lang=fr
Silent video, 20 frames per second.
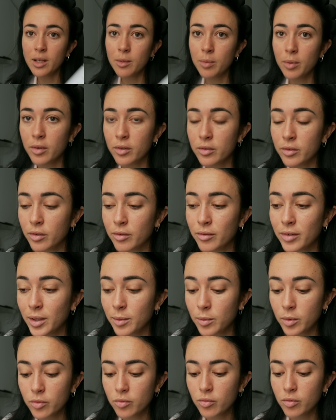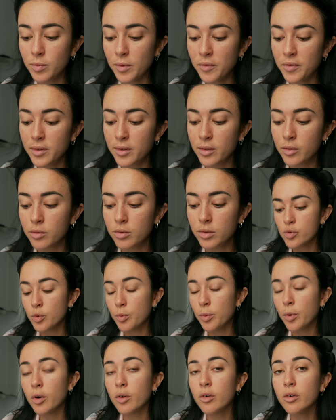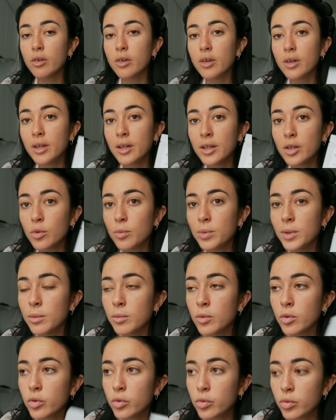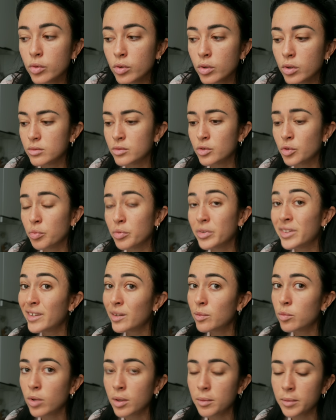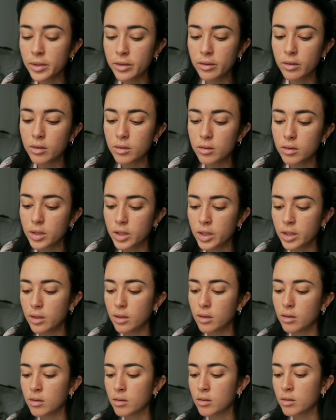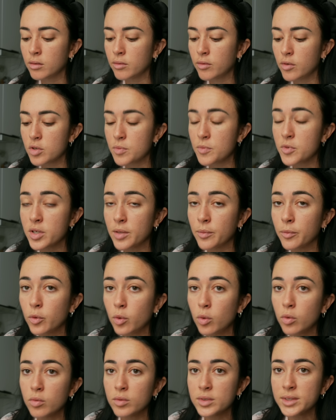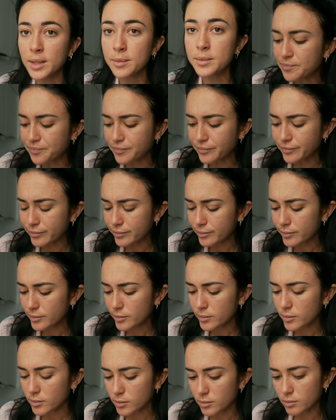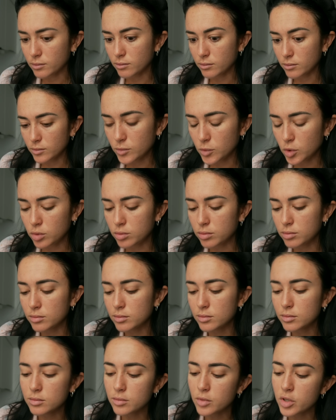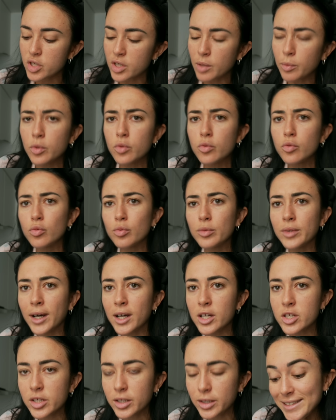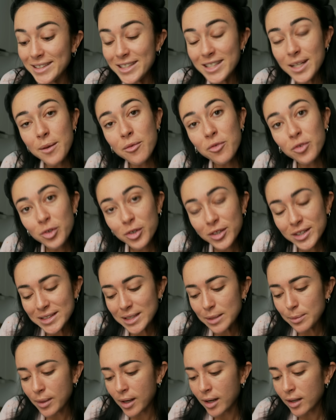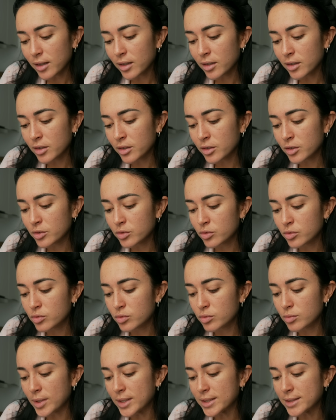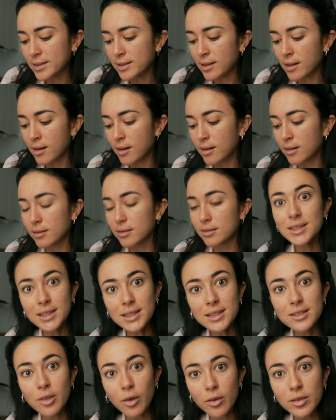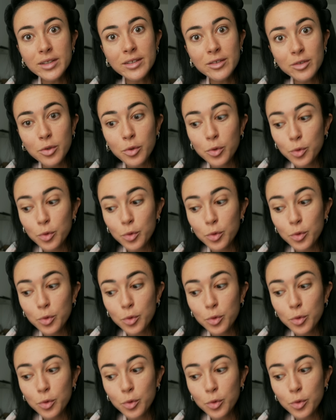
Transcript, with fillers: les prendre dans vraiment toutes mes vidéos. Je prends les compléments cure depuis des mois maintenant et euh, franchement j'aime trop le concept. Ouh j'ai un peu tout arraché. Si jamais vous ne connaissez pas, euh, du coup bah, c'est un site en ligne